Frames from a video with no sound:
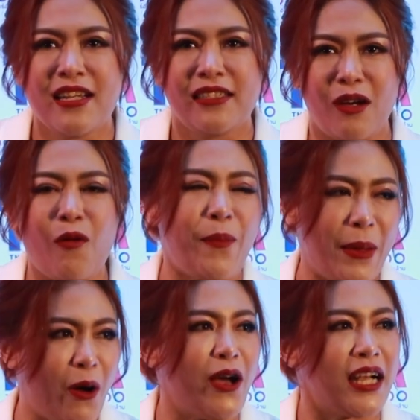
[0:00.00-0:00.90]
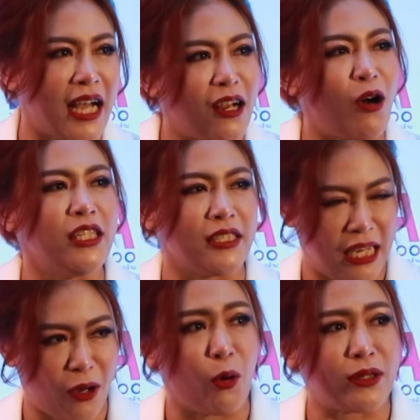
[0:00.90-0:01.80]
เชื่อว่าเป็นเพราะอย่างนั้นเขาถึง
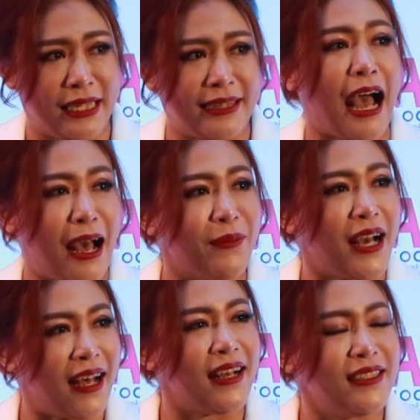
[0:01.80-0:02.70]
ยังคงติดตามค่ะจ